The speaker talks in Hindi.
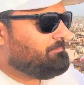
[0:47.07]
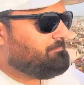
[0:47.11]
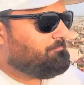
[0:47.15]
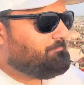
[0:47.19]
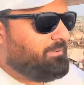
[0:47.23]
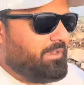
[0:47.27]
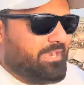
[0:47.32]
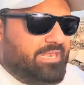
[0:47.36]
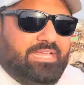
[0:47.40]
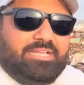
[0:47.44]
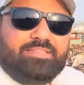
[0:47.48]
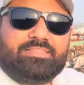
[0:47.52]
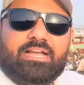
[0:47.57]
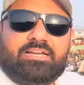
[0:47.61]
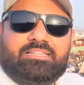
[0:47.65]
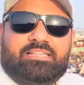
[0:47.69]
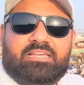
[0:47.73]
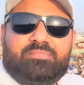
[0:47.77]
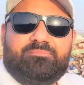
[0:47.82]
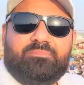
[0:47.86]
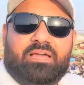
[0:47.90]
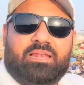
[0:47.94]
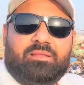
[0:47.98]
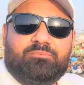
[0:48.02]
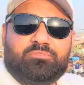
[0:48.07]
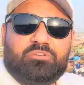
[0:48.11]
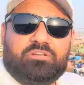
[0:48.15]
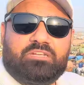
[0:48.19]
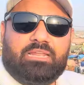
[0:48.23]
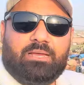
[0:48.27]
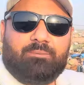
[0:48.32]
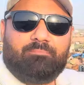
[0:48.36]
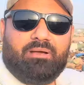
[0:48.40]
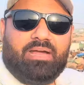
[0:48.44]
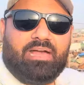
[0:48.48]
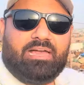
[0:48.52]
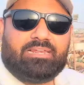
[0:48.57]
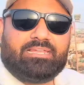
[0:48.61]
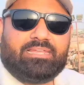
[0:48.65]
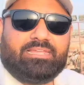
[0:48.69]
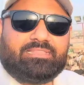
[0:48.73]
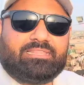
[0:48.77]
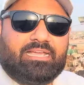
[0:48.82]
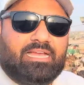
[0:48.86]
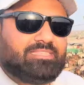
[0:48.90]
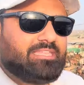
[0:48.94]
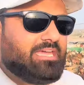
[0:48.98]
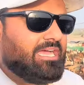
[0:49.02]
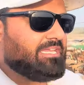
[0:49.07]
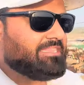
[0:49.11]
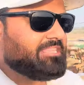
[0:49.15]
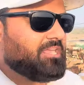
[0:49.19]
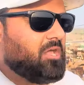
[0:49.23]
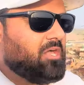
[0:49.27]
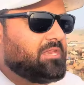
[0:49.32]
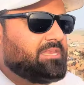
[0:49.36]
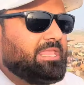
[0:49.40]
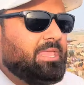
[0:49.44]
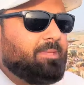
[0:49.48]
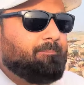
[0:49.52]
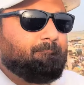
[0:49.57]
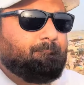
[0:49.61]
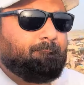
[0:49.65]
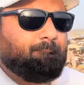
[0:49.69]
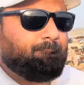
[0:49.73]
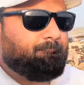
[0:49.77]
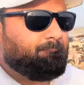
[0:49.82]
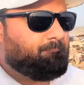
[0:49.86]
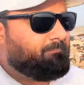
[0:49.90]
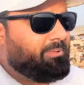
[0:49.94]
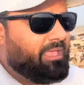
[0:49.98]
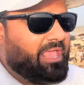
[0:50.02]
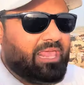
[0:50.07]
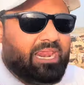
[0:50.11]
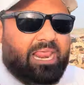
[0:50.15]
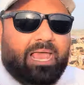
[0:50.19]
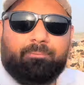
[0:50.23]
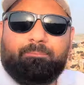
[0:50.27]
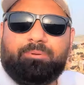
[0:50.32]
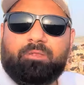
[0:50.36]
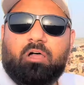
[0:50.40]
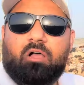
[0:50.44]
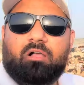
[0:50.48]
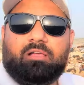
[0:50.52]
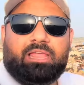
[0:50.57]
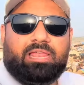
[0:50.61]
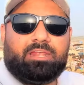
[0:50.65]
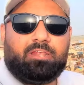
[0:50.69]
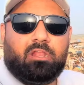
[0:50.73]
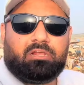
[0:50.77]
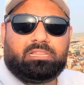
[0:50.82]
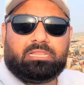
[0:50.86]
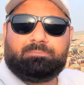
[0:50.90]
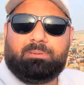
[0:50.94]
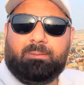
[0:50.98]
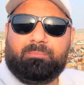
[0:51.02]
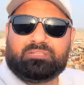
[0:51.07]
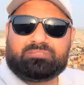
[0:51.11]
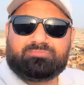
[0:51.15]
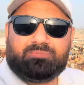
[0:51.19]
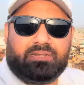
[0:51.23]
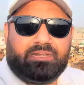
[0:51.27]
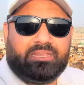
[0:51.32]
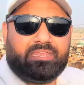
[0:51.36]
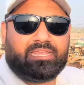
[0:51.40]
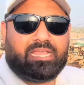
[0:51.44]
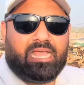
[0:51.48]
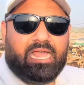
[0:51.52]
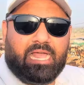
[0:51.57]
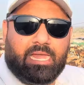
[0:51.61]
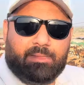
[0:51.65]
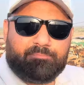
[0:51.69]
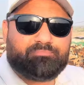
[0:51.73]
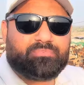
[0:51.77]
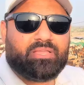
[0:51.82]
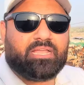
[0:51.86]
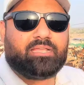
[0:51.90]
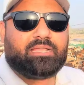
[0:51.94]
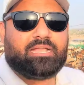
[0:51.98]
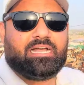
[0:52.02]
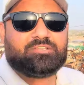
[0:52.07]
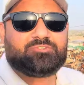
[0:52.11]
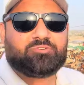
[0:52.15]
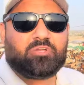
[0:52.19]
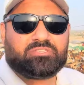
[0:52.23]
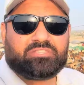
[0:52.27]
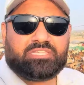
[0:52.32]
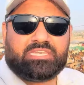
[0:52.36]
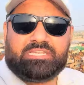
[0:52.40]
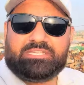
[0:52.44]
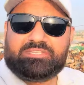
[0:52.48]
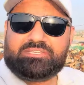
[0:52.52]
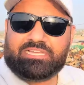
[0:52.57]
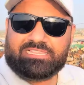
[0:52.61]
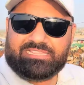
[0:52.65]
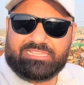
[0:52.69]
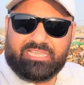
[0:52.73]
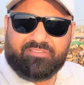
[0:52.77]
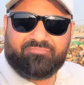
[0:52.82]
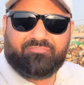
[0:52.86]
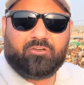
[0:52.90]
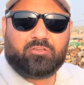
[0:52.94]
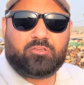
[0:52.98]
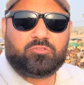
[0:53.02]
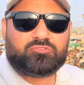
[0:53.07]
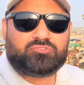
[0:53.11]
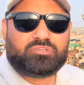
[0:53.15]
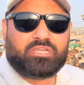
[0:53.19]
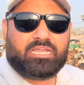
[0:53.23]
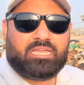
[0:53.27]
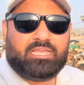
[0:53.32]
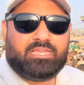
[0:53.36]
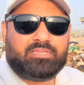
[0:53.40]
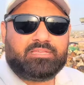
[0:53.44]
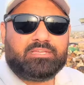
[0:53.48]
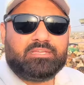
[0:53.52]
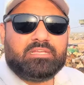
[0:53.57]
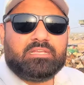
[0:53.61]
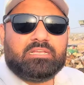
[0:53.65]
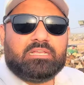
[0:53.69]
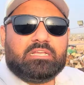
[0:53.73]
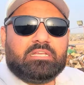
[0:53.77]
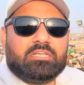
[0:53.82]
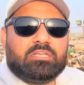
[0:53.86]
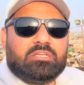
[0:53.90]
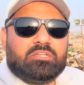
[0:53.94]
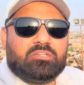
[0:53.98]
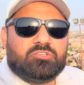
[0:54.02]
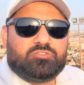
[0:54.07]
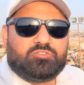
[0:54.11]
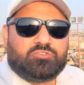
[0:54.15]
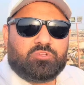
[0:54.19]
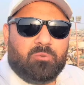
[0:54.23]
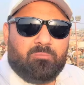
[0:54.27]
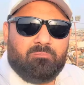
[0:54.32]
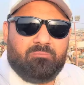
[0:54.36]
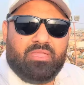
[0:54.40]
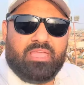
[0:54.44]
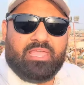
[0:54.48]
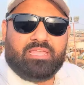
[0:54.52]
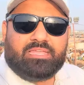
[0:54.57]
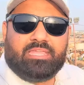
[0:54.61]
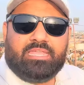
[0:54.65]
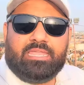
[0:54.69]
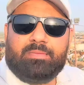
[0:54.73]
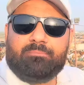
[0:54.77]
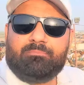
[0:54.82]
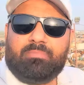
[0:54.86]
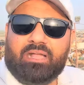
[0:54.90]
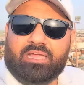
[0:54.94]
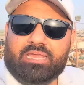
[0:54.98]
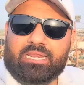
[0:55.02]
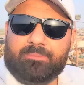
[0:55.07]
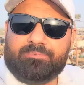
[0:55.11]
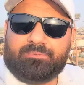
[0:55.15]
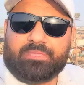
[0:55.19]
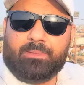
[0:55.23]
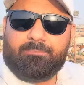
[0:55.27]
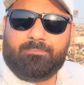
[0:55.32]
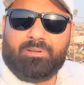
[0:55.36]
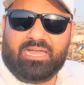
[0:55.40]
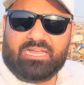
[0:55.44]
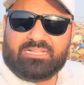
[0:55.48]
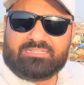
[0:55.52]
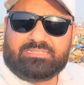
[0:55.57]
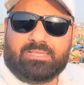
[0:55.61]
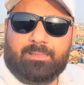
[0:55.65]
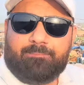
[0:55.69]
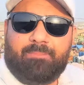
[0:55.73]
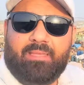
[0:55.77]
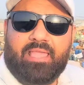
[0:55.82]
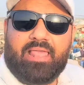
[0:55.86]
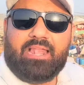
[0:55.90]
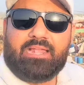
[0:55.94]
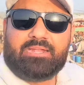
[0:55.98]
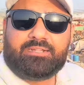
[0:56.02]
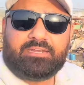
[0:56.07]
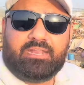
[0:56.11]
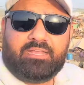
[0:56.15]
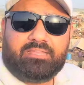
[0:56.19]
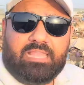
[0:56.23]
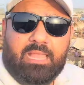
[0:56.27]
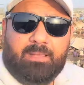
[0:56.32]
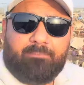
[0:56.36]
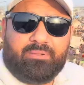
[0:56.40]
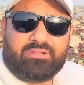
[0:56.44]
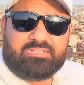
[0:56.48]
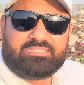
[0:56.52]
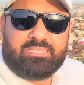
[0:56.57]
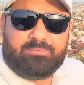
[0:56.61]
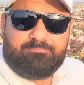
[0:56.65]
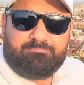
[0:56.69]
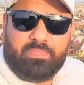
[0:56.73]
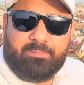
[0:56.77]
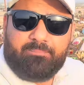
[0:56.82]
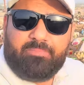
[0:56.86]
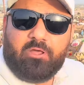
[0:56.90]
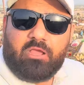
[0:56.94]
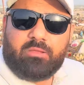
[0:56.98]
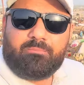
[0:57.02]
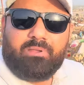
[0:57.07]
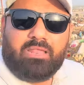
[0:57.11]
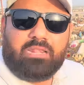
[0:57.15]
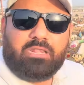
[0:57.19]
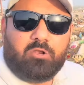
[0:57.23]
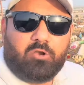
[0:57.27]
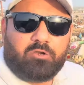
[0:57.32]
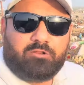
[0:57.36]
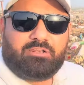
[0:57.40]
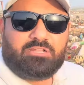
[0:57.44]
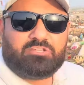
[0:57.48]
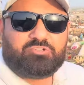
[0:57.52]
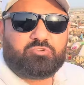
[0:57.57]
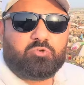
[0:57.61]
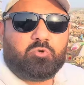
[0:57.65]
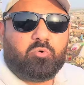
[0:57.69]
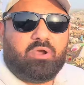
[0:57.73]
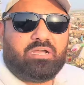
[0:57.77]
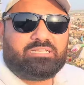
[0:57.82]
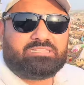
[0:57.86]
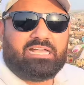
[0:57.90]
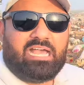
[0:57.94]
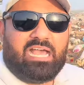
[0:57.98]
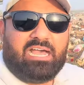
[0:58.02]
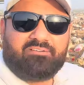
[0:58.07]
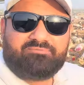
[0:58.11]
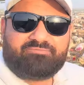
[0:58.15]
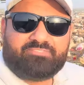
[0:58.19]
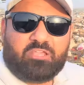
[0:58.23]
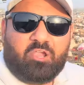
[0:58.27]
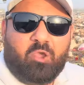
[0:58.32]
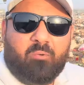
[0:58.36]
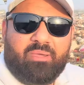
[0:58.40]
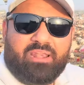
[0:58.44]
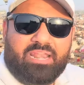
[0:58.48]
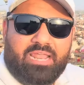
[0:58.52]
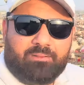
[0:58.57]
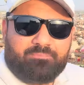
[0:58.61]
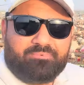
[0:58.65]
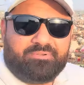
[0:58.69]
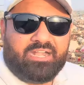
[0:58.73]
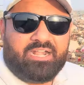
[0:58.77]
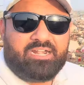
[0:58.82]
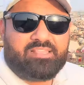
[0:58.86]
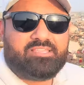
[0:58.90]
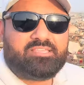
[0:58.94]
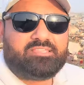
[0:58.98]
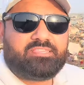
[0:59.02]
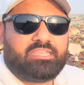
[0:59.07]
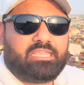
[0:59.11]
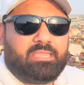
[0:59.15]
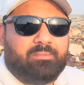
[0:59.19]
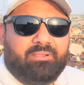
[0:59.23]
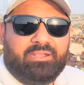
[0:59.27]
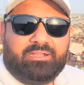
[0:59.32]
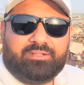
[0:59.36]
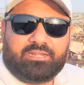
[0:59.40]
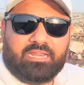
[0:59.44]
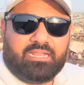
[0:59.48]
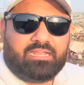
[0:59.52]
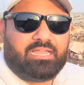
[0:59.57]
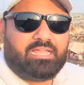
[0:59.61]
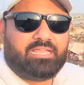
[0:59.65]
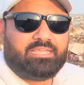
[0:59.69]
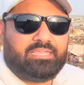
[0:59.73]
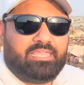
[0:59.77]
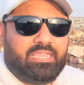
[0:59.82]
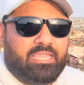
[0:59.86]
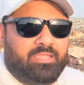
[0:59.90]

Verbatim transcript: बड़ी तादाद में अलहमदिल्ला माल की तादाद है और ये पहला ब्लॉक है नॉर्दर्न बबस मंडी का अब तक का जो इतनी जल्दी फॉल हो चुका है जुम्मे की मगरिब के बाद से पहला ट्रक यहाँ पर सिप्पी ब्लॉक में लोड होना शुरू हुआ था हफ्ते को मैंने अपडेट दी थी कि भाई ट्रक आ गया